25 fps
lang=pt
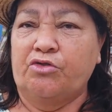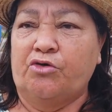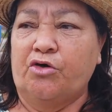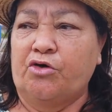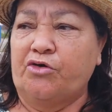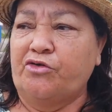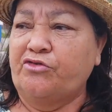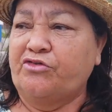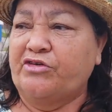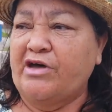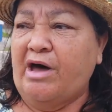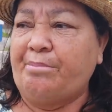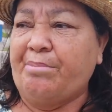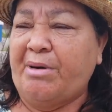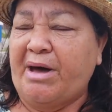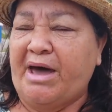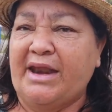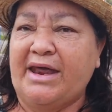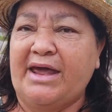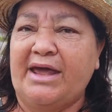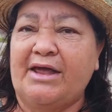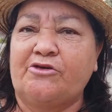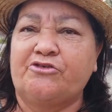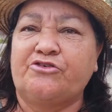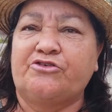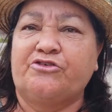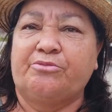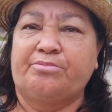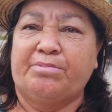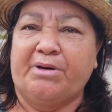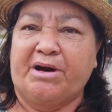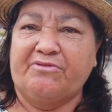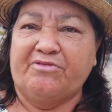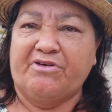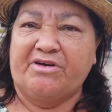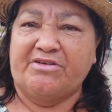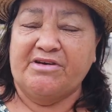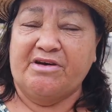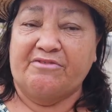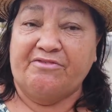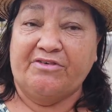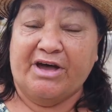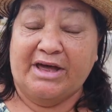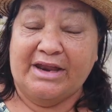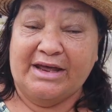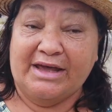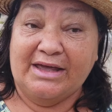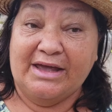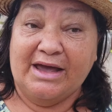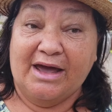todos os aparelhos para fazer a
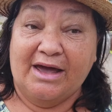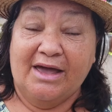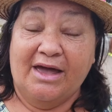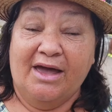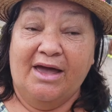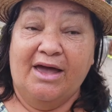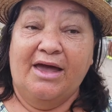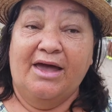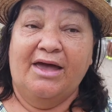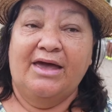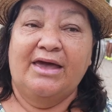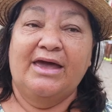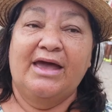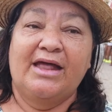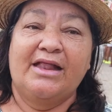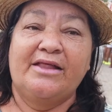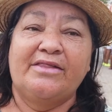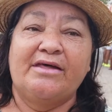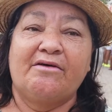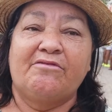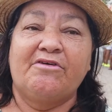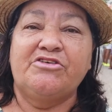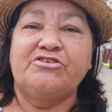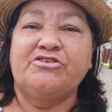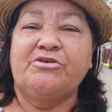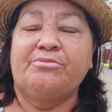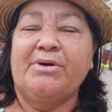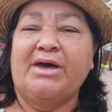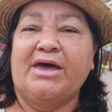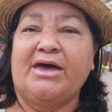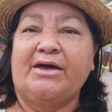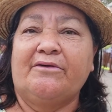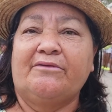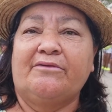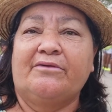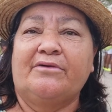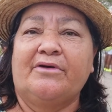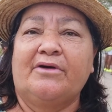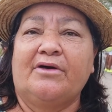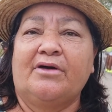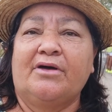farinha e ele dava de meio